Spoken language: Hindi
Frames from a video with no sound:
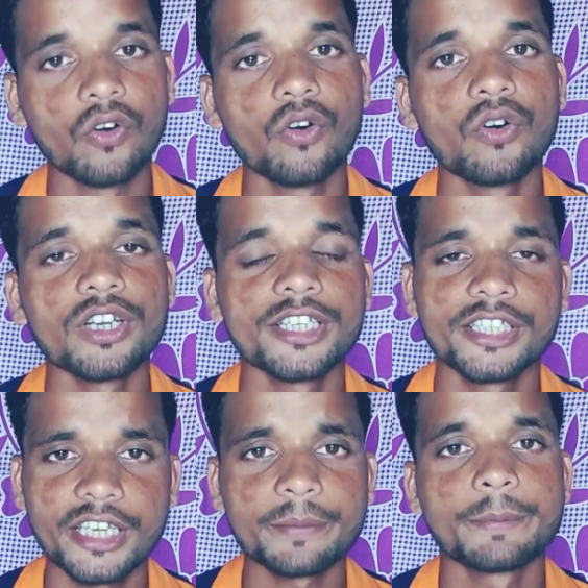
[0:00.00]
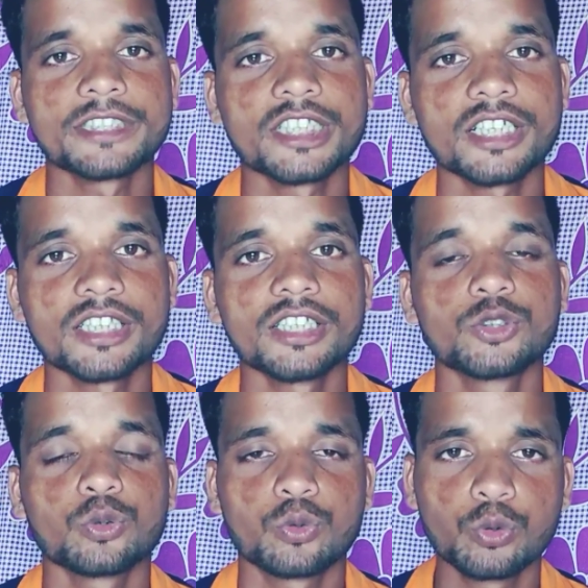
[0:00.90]
और इनके एक पेशेंट थे जो
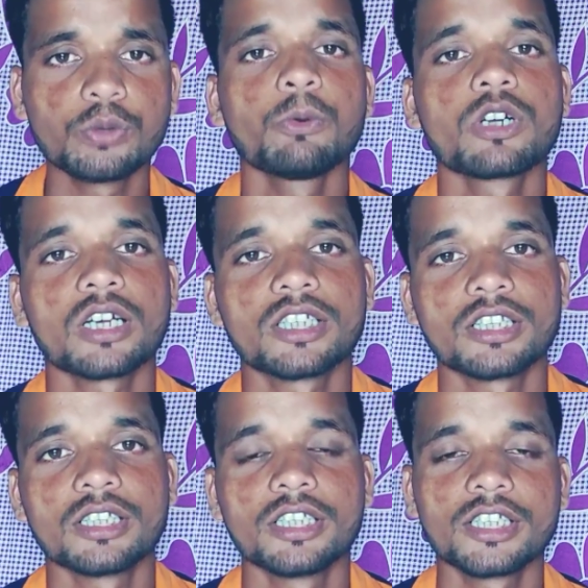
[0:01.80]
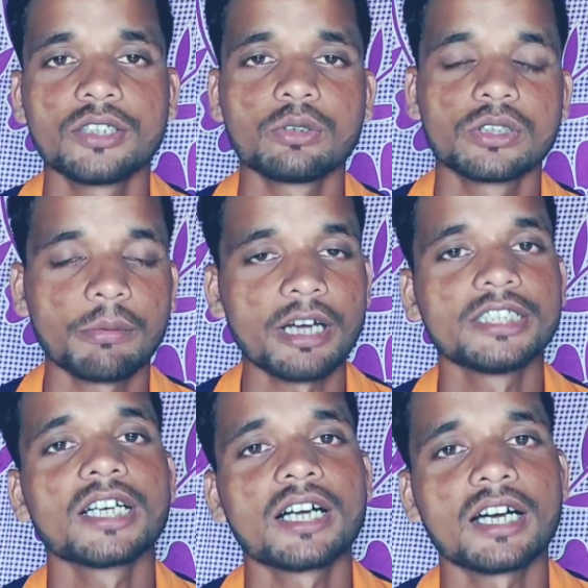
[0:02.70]
खुद वो डॉक्टर थे लेकिन वो
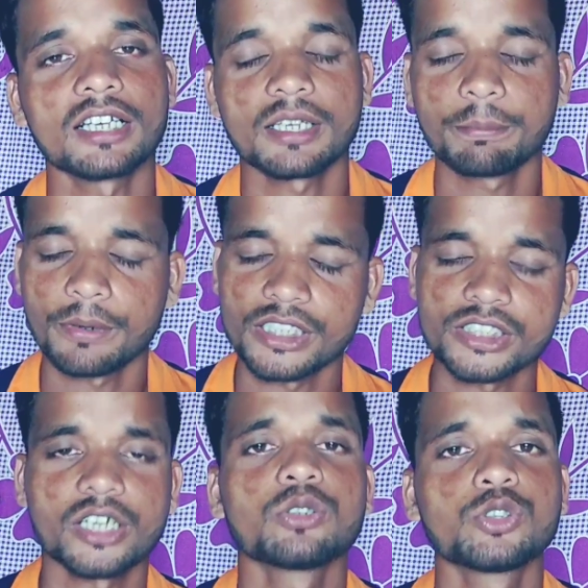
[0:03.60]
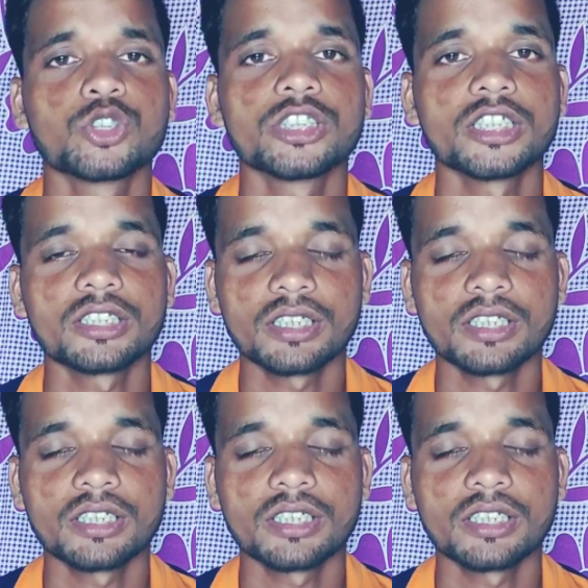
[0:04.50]
दवाइयाँ खा करके परेशान हो चुके थे